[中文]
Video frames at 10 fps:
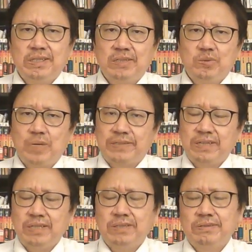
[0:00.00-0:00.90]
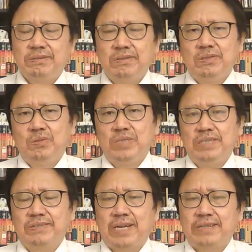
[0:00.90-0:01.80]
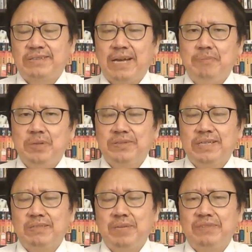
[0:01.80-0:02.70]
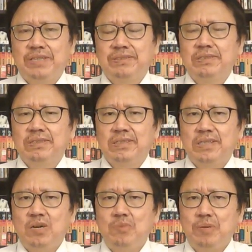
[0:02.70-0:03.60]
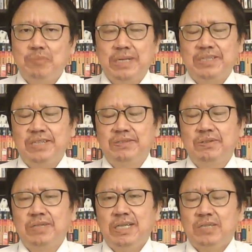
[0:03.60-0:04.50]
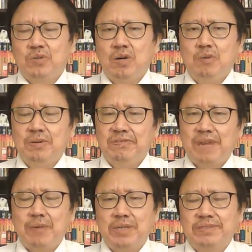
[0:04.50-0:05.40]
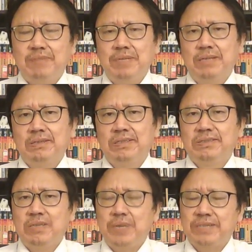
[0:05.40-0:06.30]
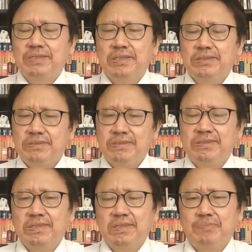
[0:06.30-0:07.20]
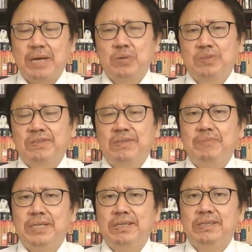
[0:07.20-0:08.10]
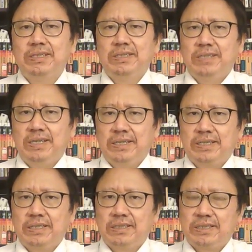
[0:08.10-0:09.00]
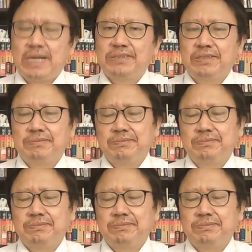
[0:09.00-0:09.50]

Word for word: 卢卡申科用警察残暴这样人民的方式，欧盟不能接受，说欧盟发表了声明。声援是支持白俄罗斯人民的啊抗争，